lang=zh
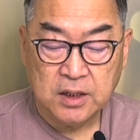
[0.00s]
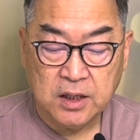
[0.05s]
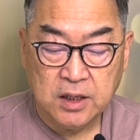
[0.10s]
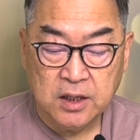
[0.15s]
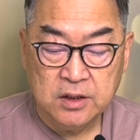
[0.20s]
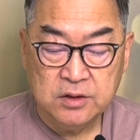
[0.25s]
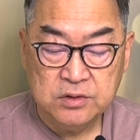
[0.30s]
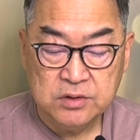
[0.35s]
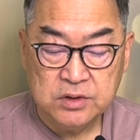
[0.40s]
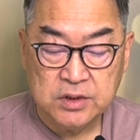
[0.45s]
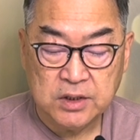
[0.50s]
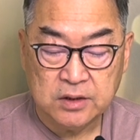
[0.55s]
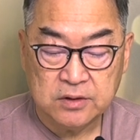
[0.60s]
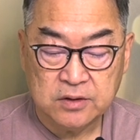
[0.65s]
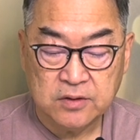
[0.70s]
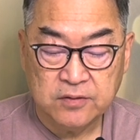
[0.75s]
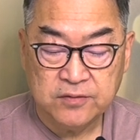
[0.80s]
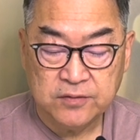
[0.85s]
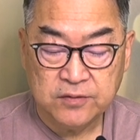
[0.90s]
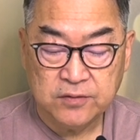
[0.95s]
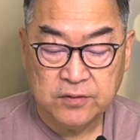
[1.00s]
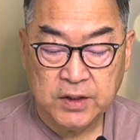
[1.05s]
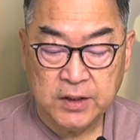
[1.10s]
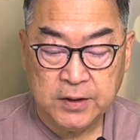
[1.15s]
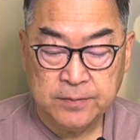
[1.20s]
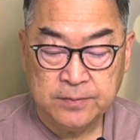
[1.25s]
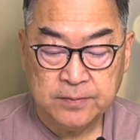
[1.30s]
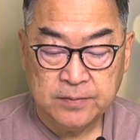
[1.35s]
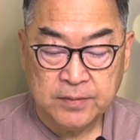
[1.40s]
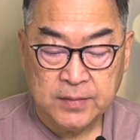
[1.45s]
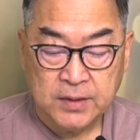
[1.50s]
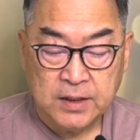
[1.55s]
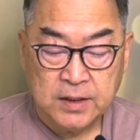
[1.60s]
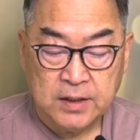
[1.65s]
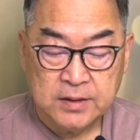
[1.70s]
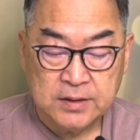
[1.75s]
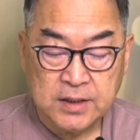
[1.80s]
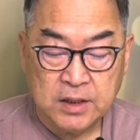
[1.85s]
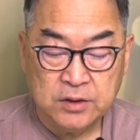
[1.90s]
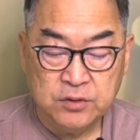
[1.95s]
恩典的福音。
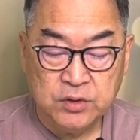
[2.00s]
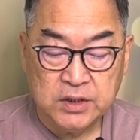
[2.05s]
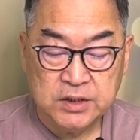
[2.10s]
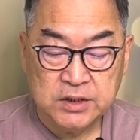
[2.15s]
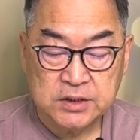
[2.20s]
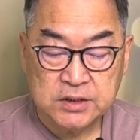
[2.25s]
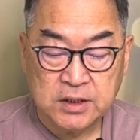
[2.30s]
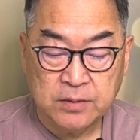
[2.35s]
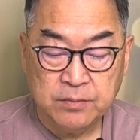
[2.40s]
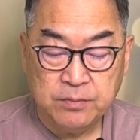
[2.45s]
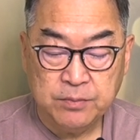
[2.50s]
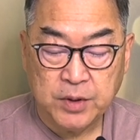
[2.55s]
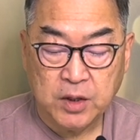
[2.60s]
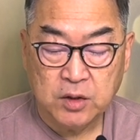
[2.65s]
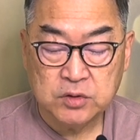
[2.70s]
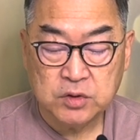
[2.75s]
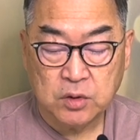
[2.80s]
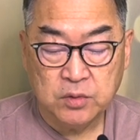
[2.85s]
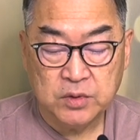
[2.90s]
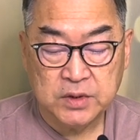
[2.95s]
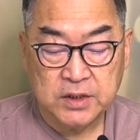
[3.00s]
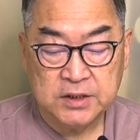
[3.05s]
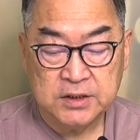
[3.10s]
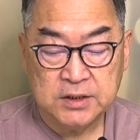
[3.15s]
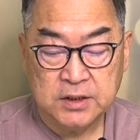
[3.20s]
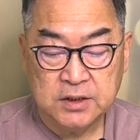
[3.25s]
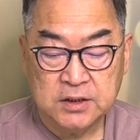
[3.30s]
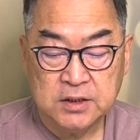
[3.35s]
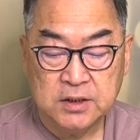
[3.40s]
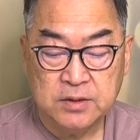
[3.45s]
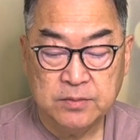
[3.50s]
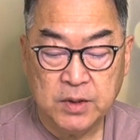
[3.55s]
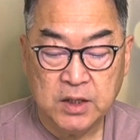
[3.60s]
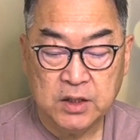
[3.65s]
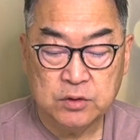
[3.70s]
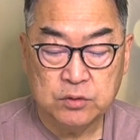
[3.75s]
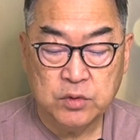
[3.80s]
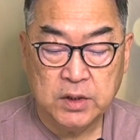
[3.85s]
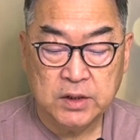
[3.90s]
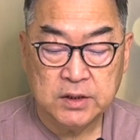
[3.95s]
但愿神保守我的心是敏
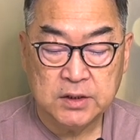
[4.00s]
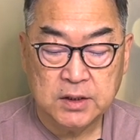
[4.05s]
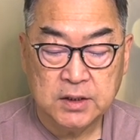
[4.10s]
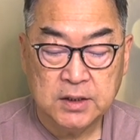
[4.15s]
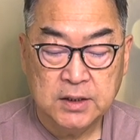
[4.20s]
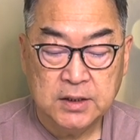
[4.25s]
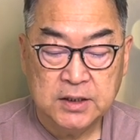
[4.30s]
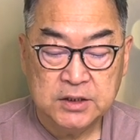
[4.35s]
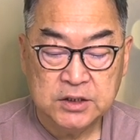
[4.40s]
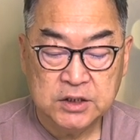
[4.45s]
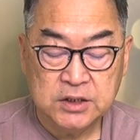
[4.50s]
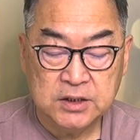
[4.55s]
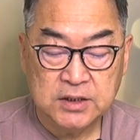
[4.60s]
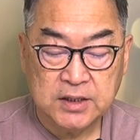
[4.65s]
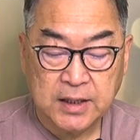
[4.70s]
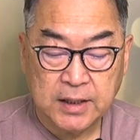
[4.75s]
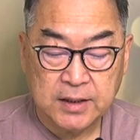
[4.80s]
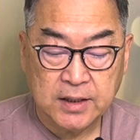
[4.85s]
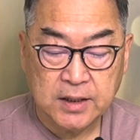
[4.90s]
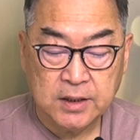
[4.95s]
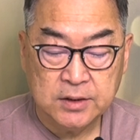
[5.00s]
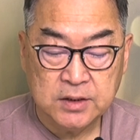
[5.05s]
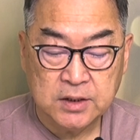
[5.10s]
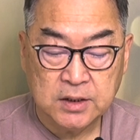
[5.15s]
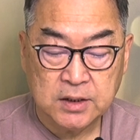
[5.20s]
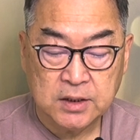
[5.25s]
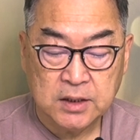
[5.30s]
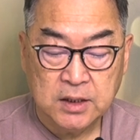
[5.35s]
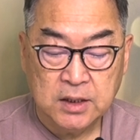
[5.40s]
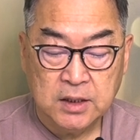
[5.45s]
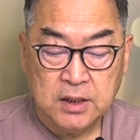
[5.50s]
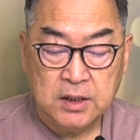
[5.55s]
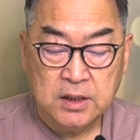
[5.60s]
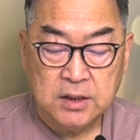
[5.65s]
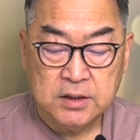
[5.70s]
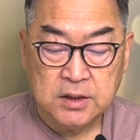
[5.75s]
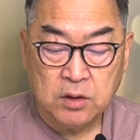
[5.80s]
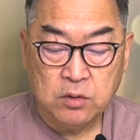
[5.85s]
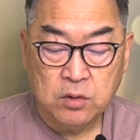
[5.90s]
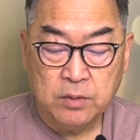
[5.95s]
锐的，是感恩的，
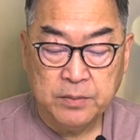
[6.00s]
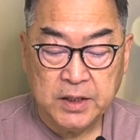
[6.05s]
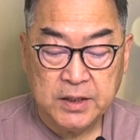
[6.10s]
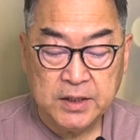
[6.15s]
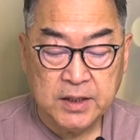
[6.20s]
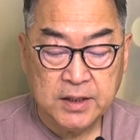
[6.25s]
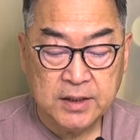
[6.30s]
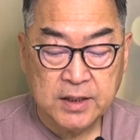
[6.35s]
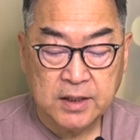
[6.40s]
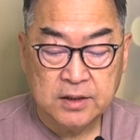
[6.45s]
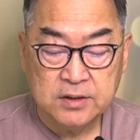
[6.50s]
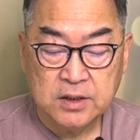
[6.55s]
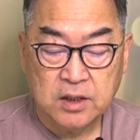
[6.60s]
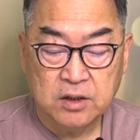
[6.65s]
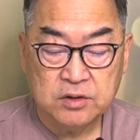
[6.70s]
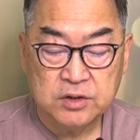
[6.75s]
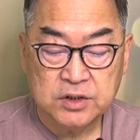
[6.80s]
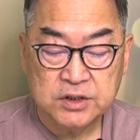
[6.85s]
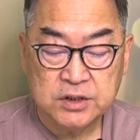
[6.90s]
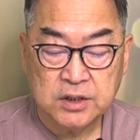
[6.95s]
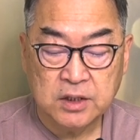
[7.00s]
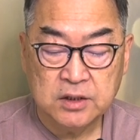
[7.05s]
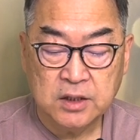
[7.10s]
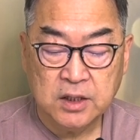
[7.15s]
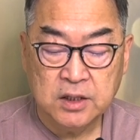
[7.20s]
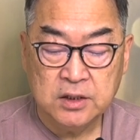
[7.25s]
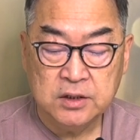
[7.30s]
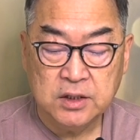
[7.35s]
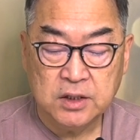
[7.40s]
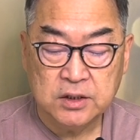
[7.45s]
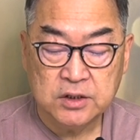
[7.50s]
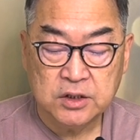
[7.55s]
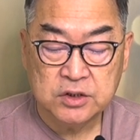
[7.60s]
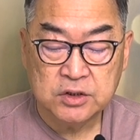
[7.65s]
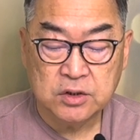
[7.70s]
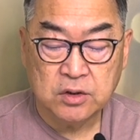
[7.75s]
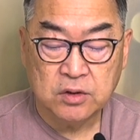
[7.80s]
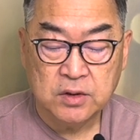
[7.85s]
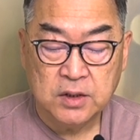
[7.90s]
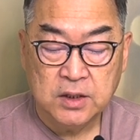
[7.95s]
让我每天看到神恩典的
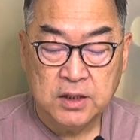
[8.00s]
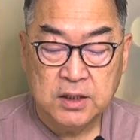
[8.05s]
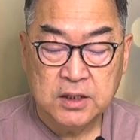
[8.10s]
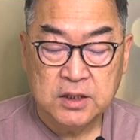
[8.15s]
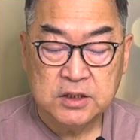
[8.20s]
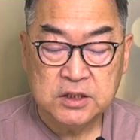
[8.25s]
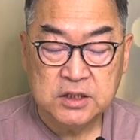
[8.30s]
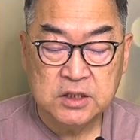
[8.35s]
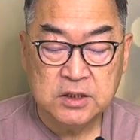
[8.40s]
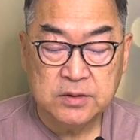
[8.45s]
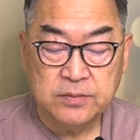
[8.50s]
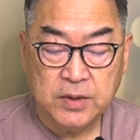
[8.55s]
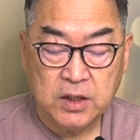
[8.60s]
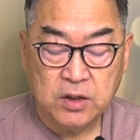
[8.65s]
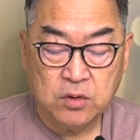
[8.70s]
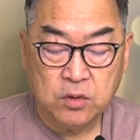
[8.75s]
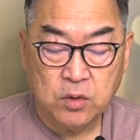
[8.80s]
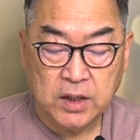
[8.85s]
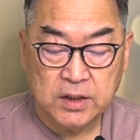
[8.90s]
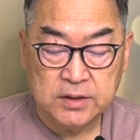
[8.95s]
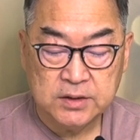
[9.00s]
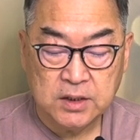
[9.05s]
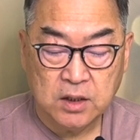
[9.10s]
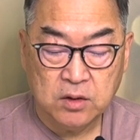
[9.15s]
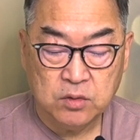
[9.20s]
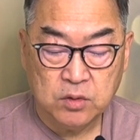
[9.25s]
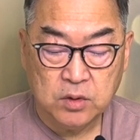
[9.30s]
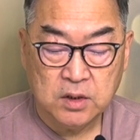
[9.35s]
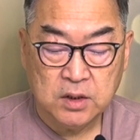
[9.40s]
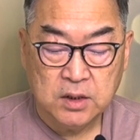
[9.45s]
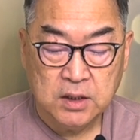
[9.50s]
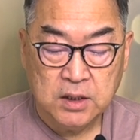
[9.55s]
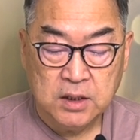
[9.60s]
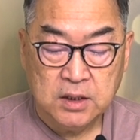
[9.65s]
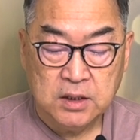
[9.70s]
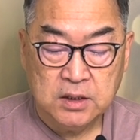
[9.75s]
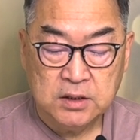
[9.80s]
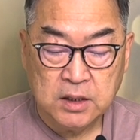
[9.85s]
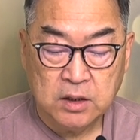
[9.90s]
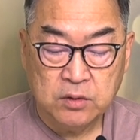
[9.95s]
手四面环绕我，
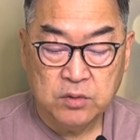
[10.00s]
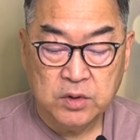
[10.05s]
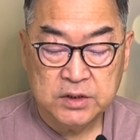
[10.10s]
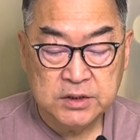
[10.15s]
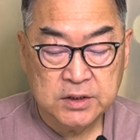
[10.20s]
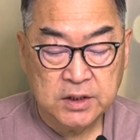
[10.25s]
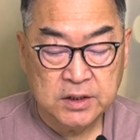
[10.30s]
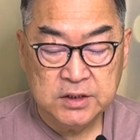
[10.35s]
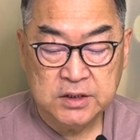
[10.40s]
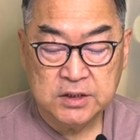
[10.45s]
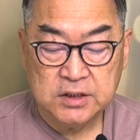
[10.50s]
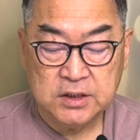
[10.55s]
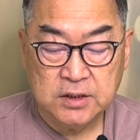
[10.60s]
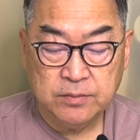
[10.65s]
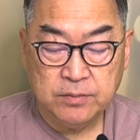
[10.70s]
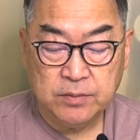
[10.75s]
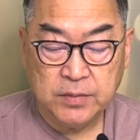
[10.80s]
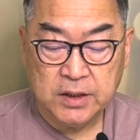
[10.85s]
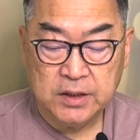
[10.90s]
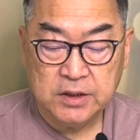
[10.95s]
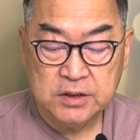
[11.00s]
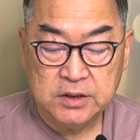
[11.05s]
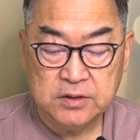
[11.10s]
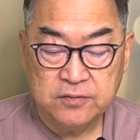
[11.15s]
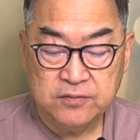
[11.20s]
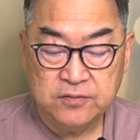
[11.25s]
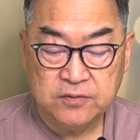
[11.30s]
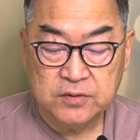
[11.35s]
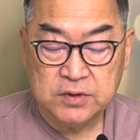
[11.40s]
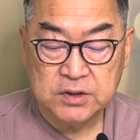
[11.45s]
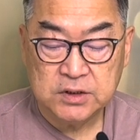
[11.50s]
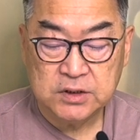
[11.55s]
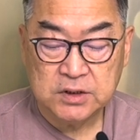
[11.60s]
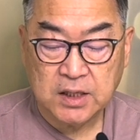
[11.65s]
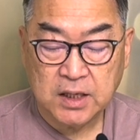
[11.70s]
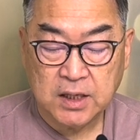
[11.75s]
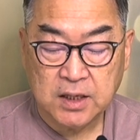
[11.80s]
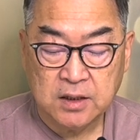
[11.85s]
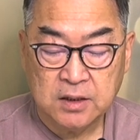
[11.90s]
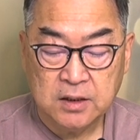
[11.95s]
让我珍惜每一次服侍
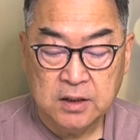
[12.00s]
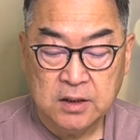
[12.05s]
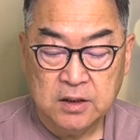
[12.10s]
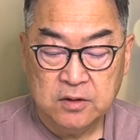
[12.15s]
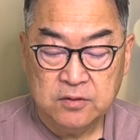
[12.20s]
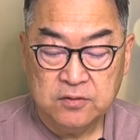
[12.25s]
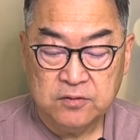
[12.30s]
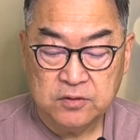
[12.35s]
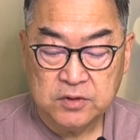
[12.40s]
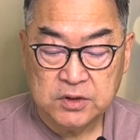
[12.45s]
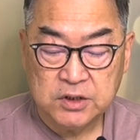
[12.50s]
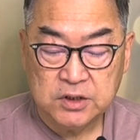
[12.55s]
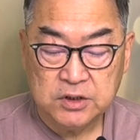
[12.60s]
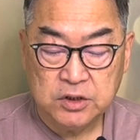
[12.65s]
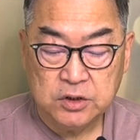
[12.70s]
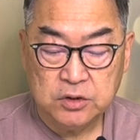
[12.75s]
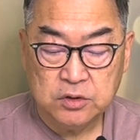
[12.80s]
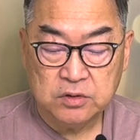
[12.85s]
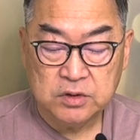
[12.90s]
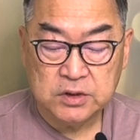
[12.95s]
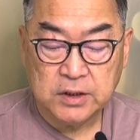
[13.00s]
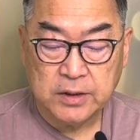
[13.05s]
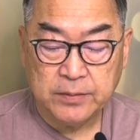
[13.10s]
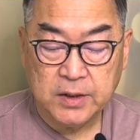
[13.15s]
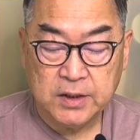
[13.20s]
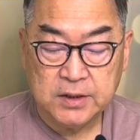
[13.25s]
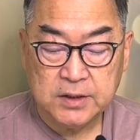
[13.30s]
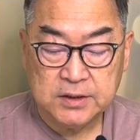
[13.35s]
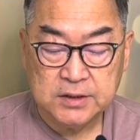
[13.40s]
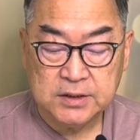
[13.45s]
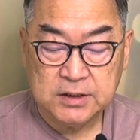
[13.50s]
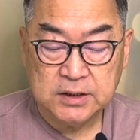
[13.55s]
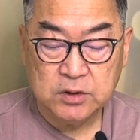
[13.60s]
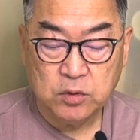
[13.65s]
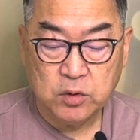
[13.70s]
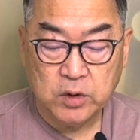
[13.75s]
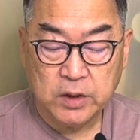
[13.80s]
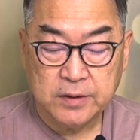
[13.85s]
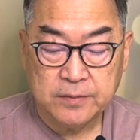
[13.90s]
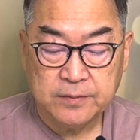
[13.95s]
他、服侍弟兄姐妹的机
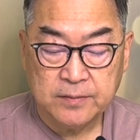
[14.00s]
会。